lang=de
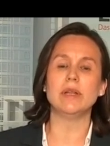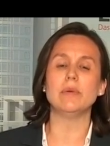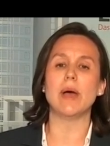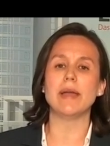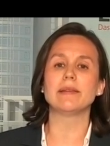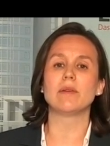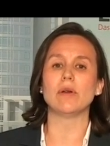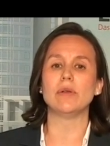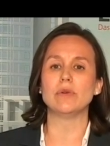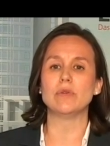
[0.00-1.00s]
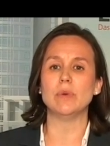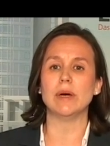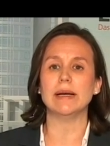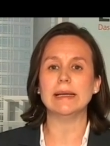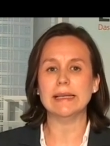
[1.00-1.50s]
die
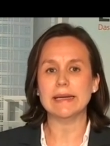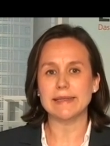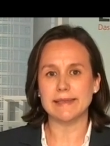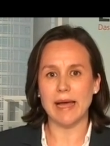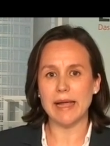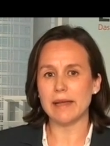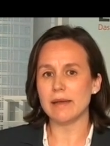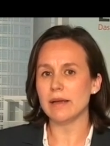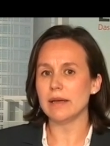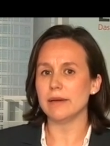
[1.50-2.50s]
US-Konjunktur sein.